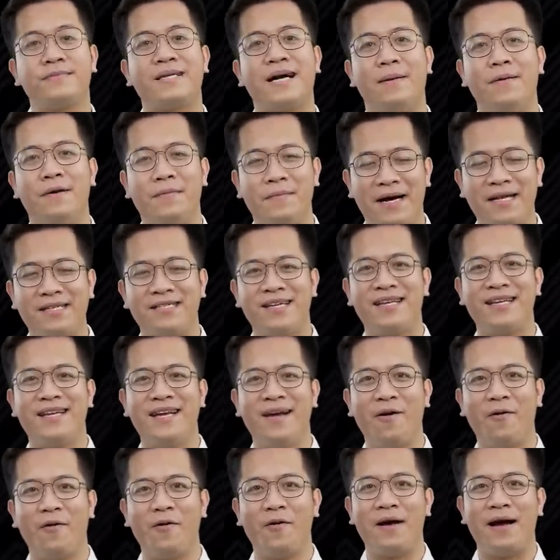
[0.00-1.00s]
Cảm ơn bạn rất
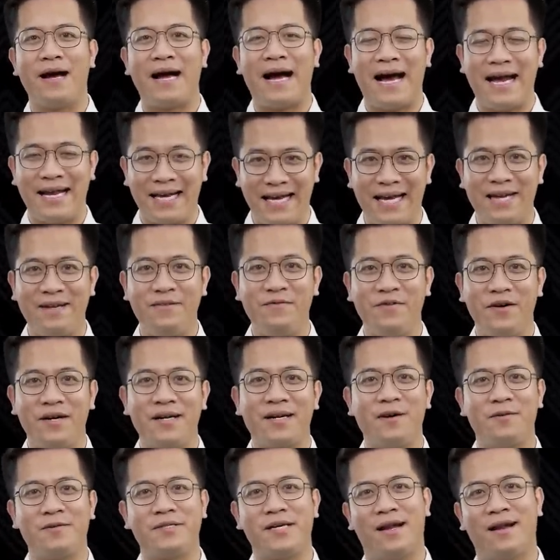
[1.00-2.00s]
nhiều, hãy đến với
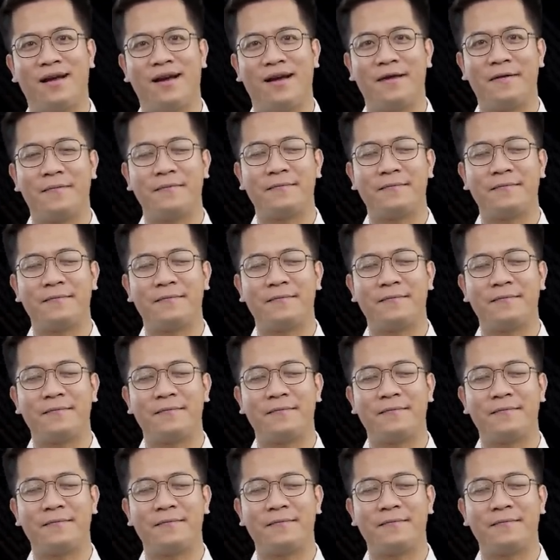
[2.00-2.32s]
câu trả lời.